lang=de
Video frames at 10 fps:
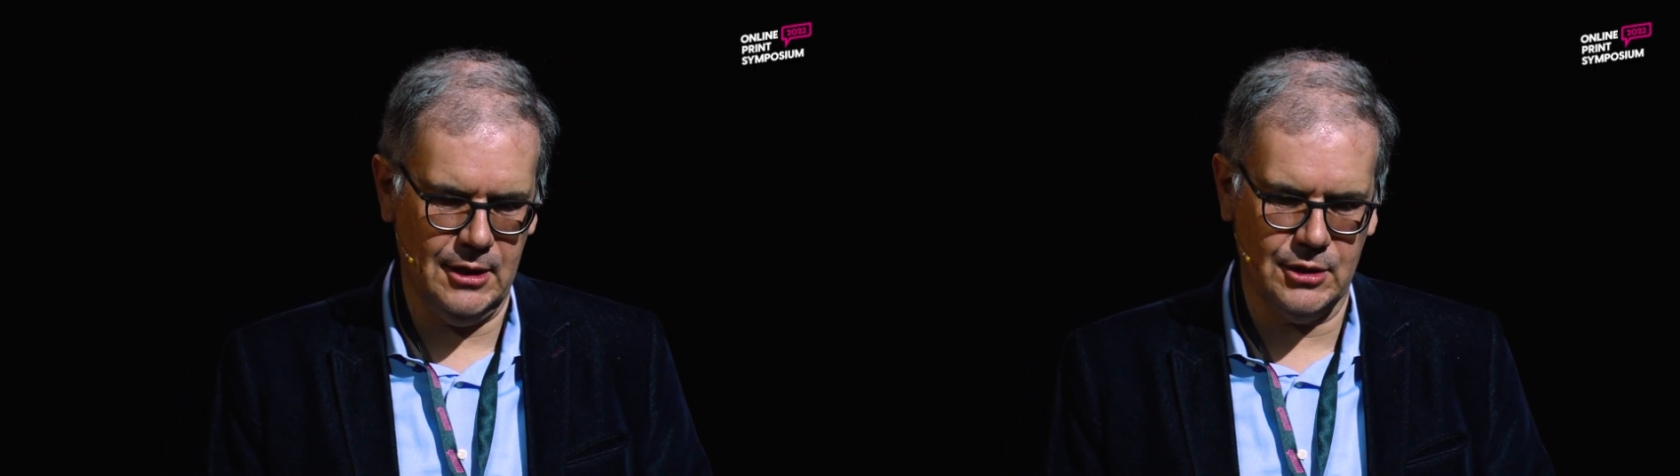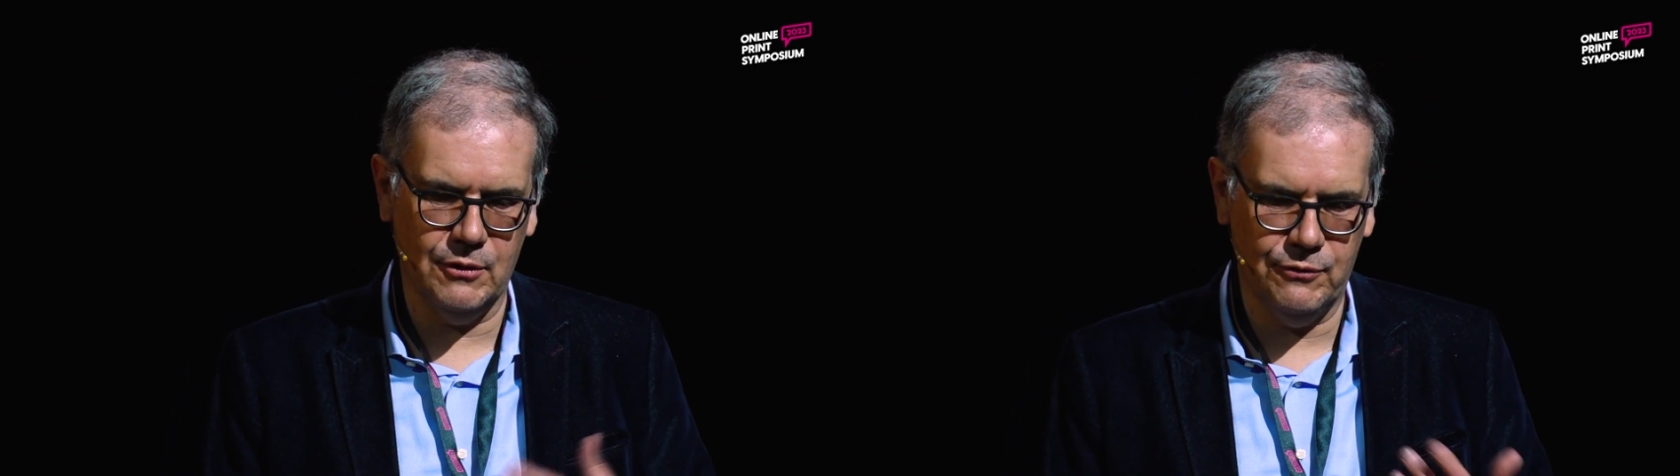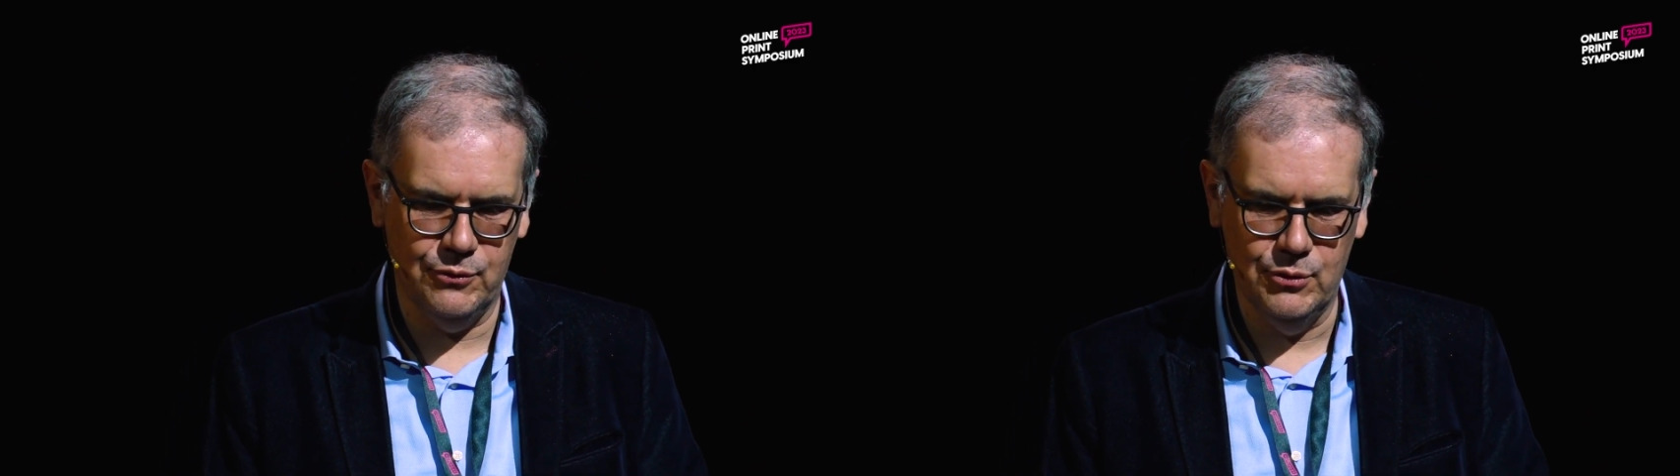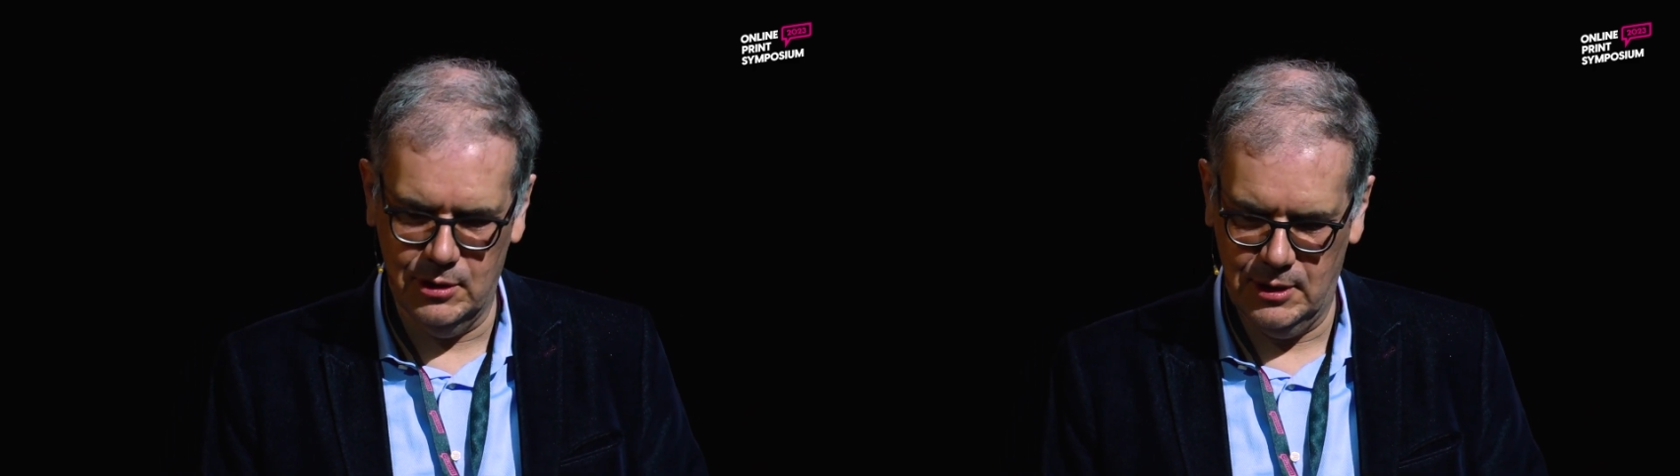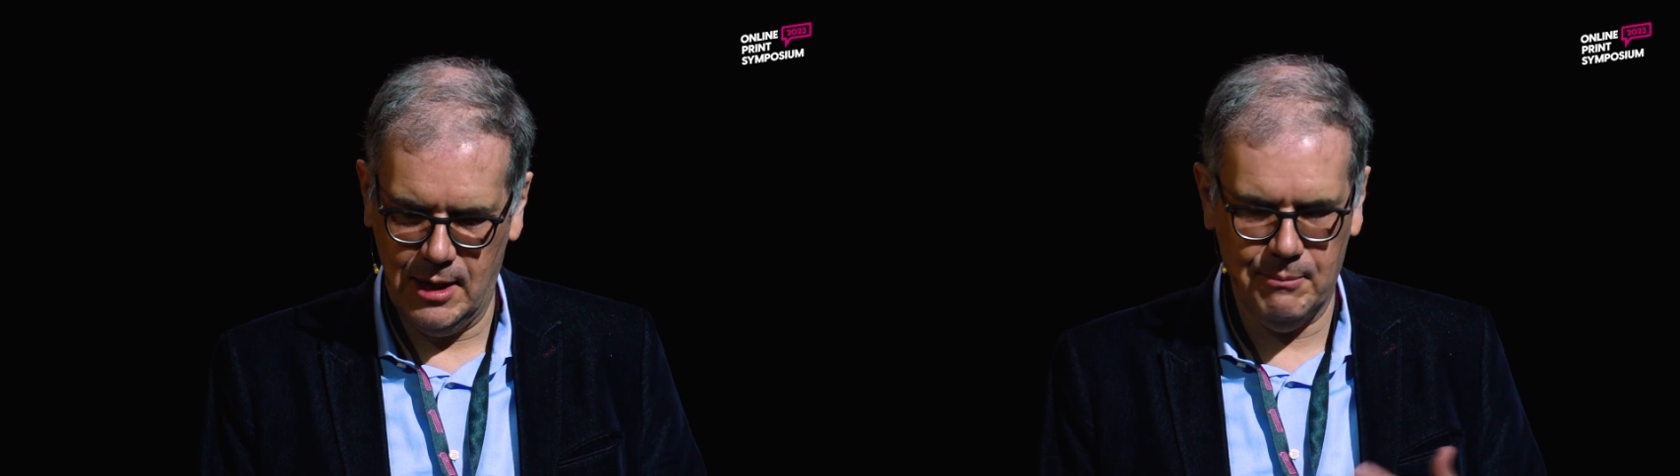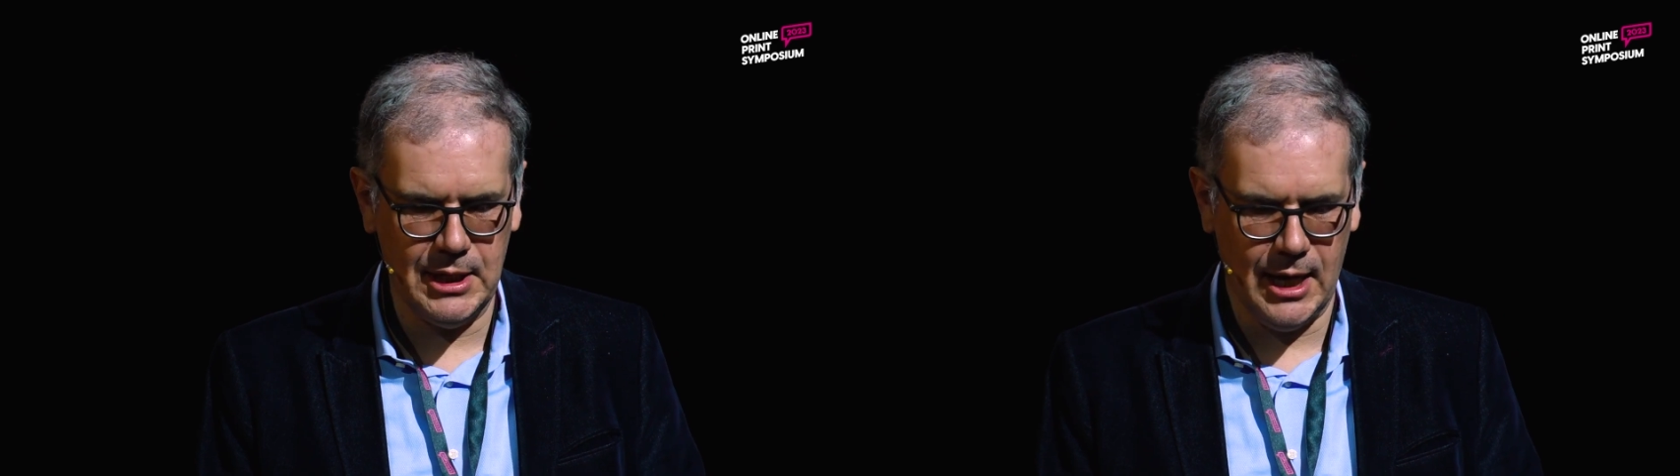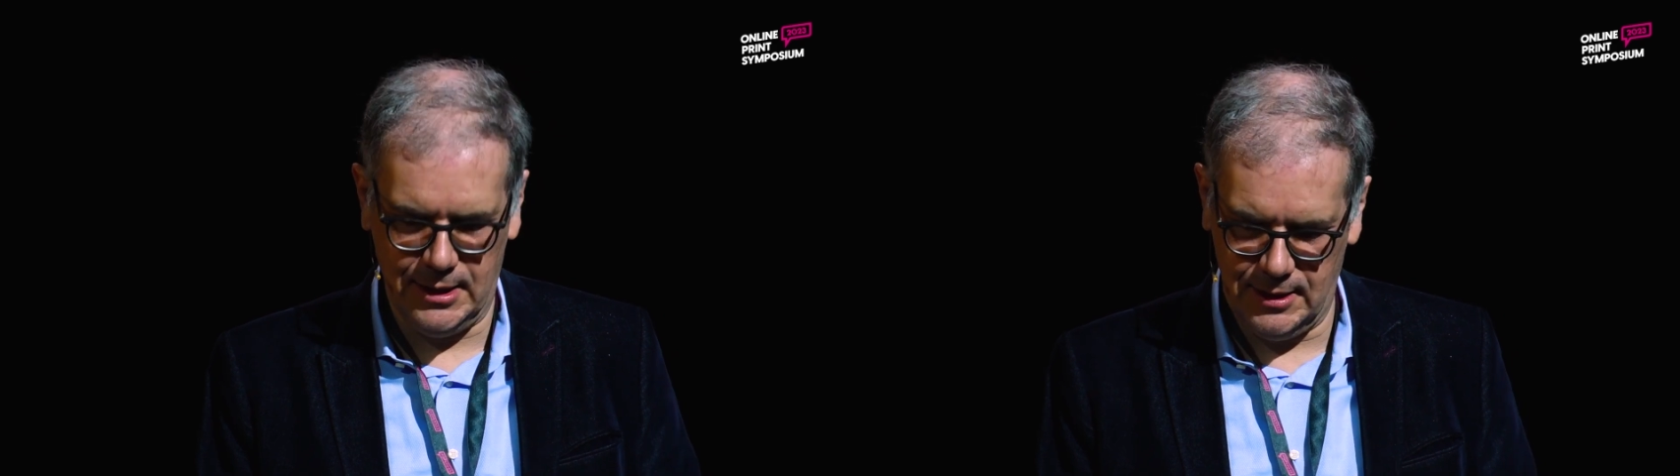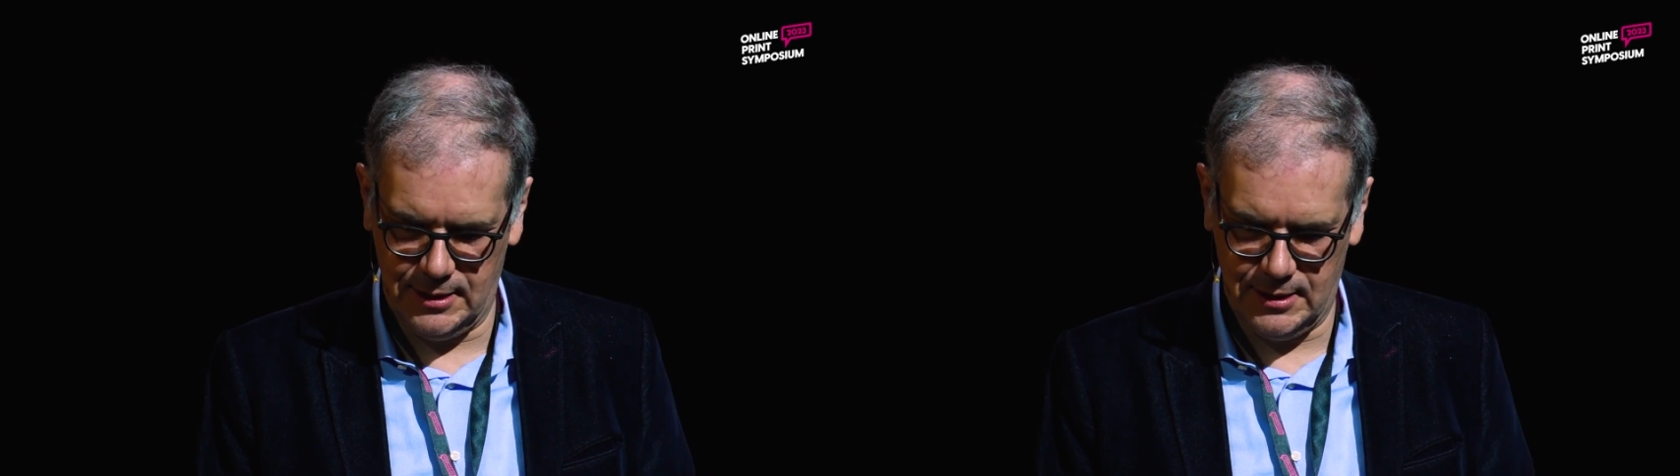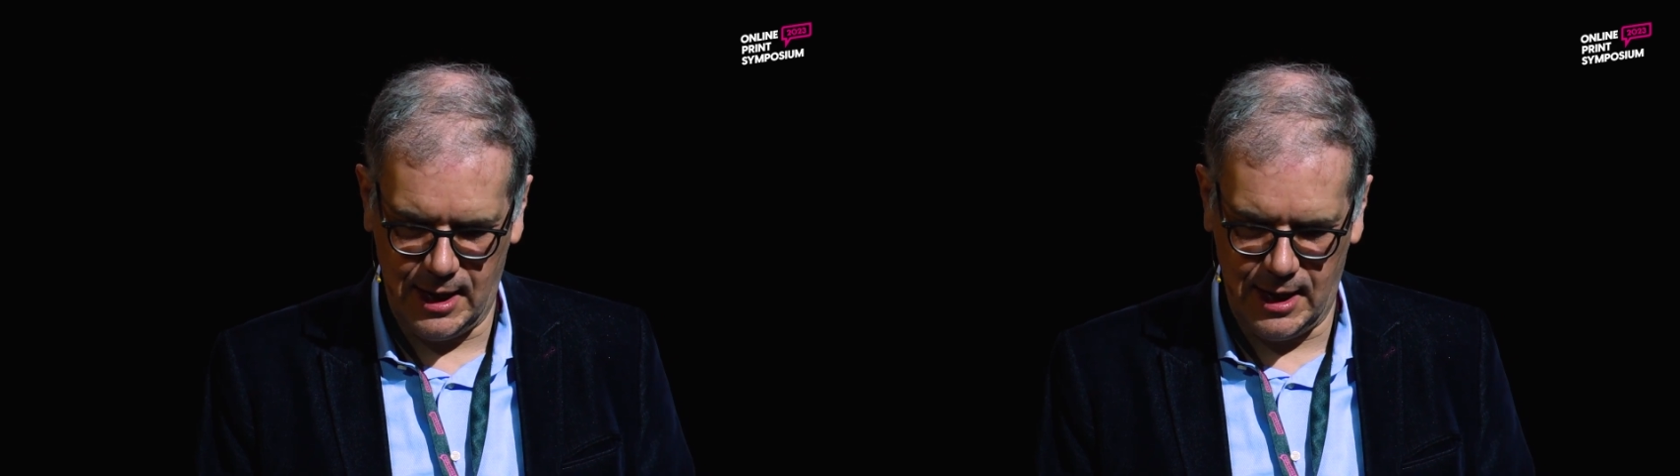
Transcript: das Gefühl, mit anderen